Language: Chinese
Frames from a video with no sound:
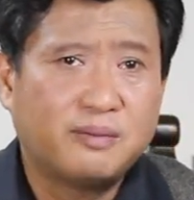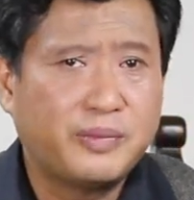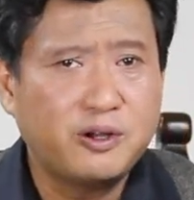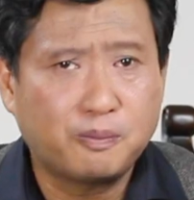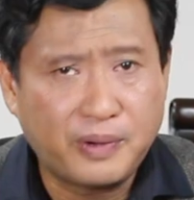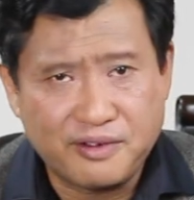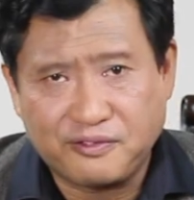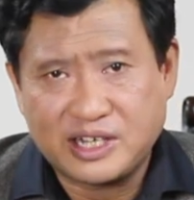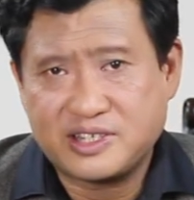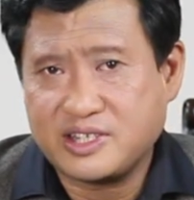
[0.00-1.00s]
没有办
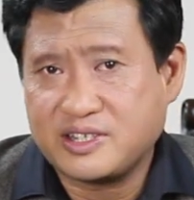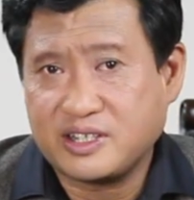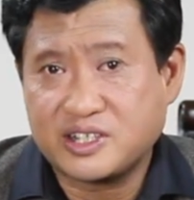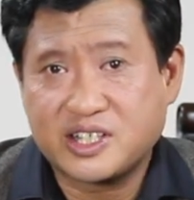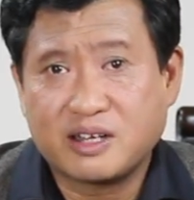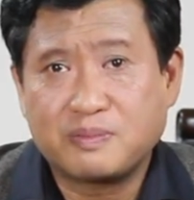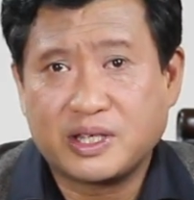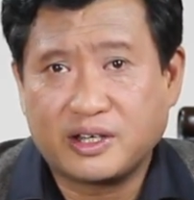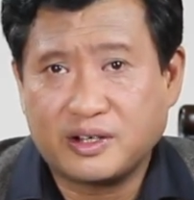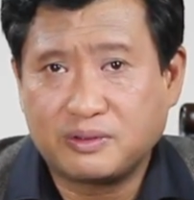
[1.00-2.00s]
法进行商
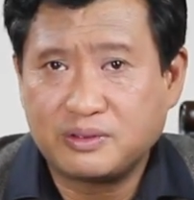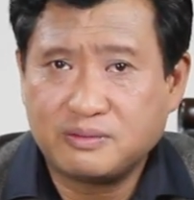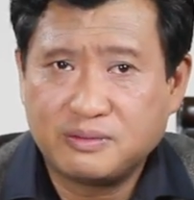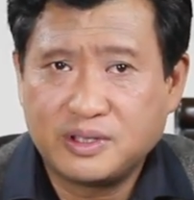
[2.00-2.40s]
品流动。